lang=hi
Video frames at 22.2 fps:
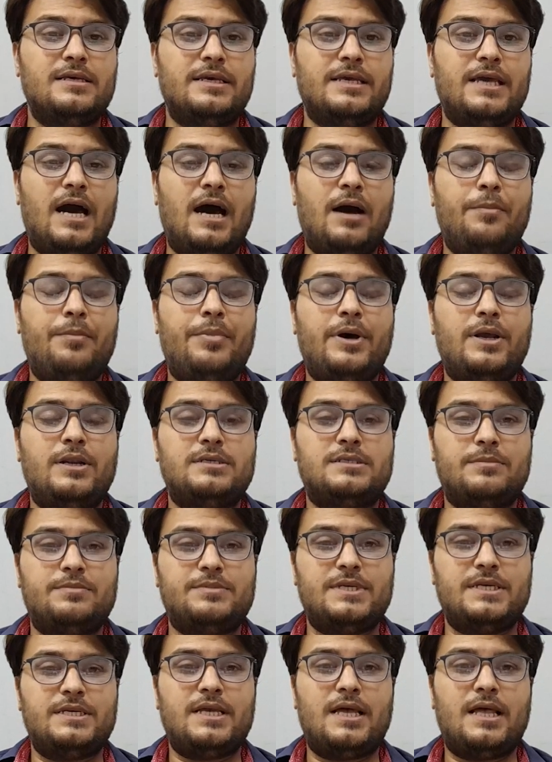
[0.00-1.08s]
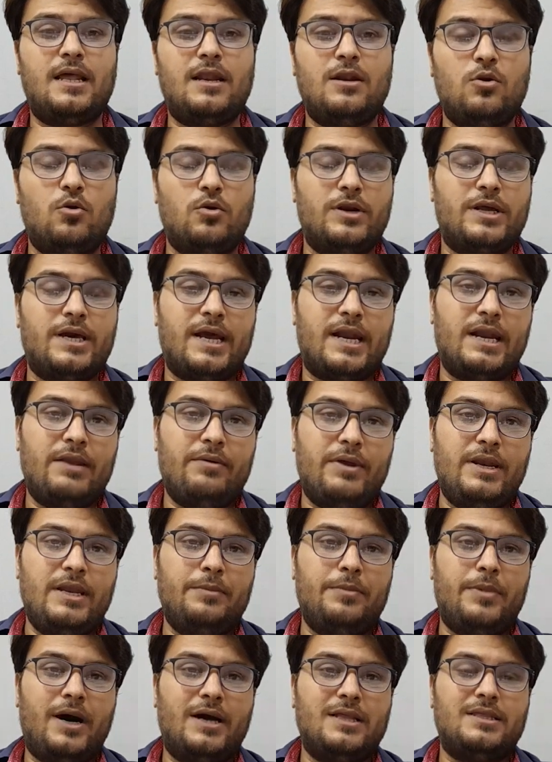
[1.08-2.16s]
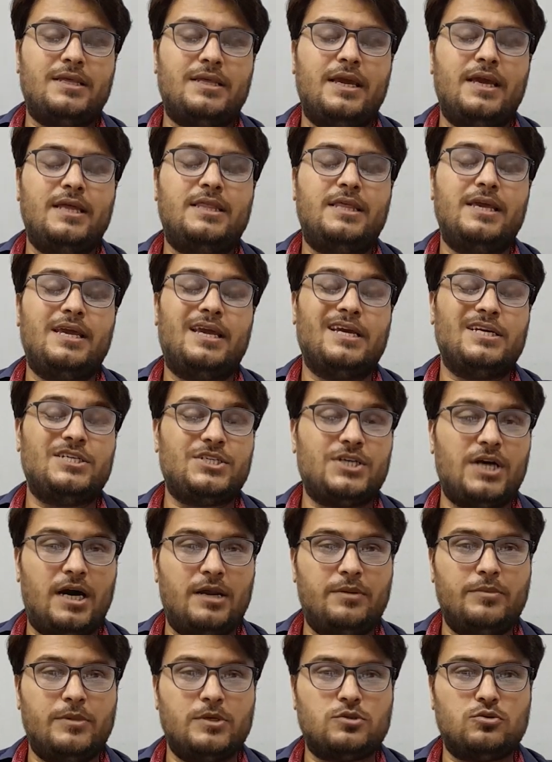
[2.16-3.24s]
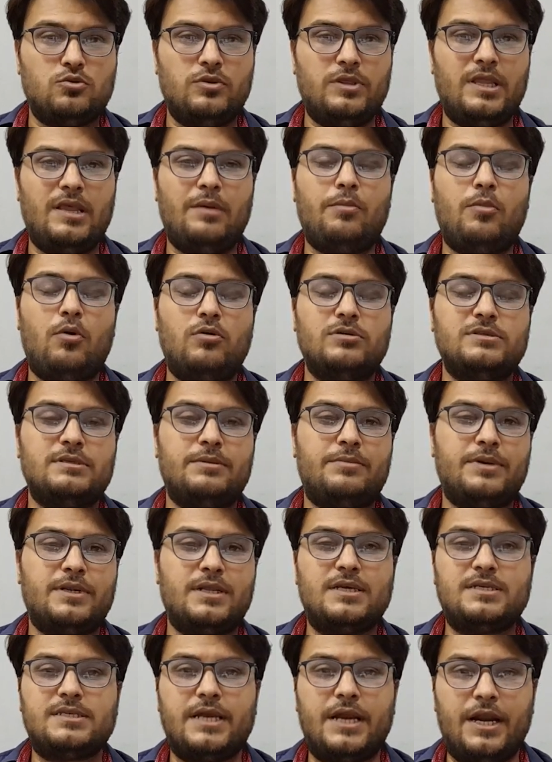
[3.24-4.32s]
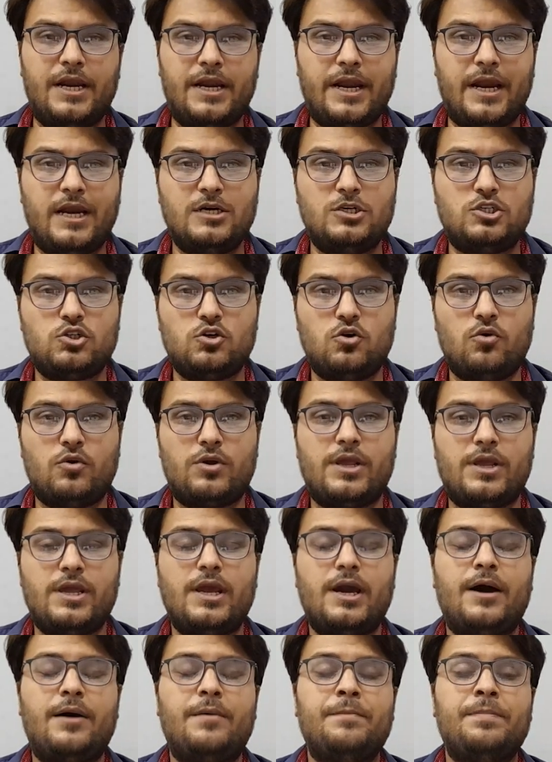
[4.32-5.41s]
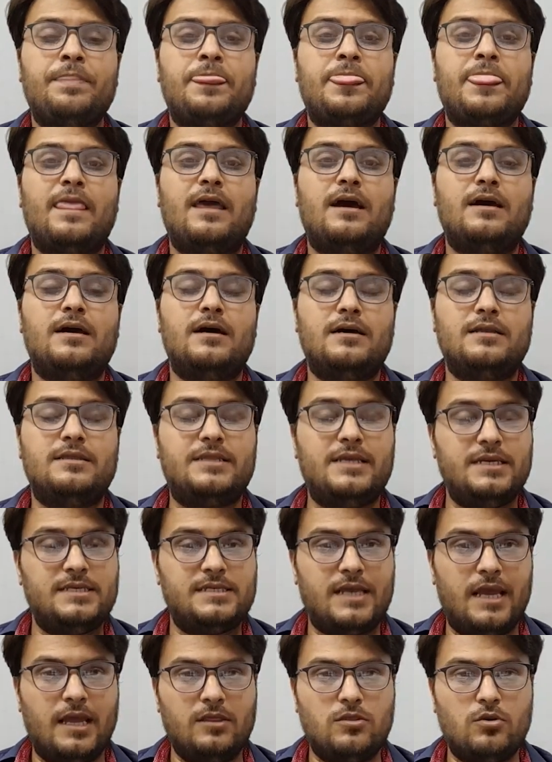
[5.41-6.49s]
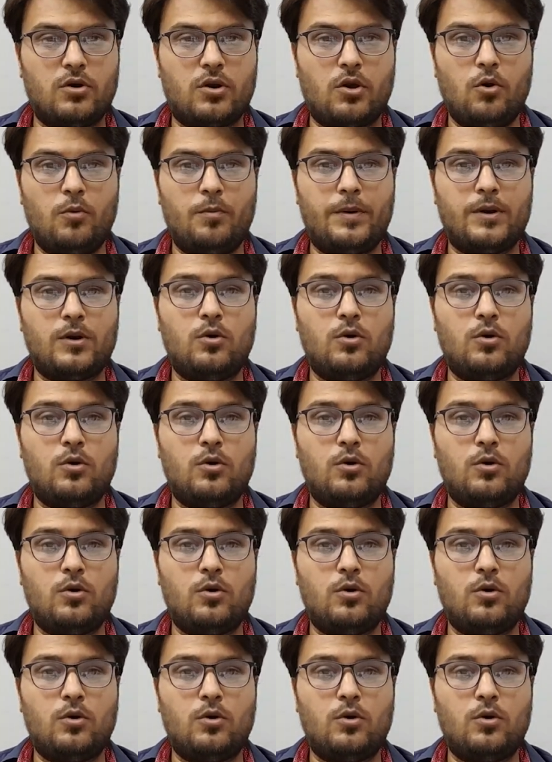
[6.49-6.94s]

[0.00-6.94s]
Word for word: यहाँ पर सबसे ज़्यादा नोट करने वाली बात ये थी कि शान मसूद ने बहुत ज़बरदस्त इंटेंट शो किया तीस गेंदों के ऊपर